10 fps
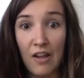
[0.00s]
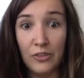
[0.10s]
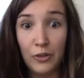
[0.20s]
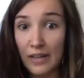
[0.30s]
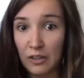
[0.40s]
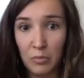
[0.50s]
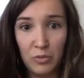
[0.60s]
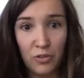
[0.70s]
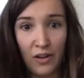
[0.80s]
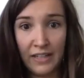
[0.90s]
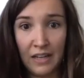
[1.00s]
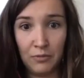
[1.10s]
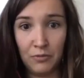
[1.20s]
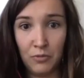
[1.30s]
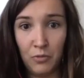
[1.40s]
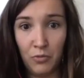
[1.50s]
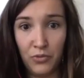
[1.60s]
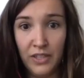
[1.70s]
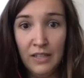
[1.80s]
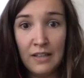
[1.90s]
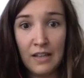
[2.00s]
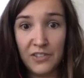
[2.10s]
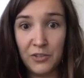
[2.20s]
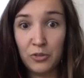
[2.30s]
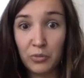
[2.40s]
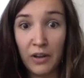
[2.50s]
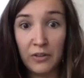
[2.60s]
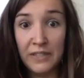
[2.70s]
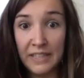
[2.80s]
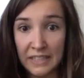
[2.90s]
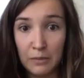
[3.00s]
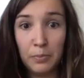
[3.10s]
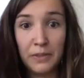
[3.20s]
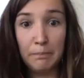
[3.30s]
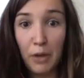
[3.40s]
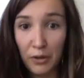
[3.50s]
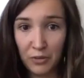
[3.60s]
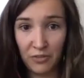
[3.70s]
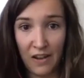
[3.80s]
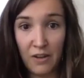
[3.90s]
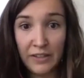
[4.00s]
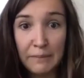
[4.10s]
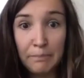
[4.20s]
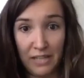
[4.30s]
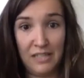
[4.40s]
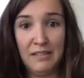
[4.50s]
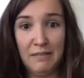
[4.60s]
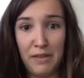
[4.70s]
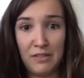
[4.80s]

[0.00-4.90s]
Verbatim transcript: euh, dans la commune dans laquelle on, vit, ce soit une équipe qui porte nos valeurs, qui passe.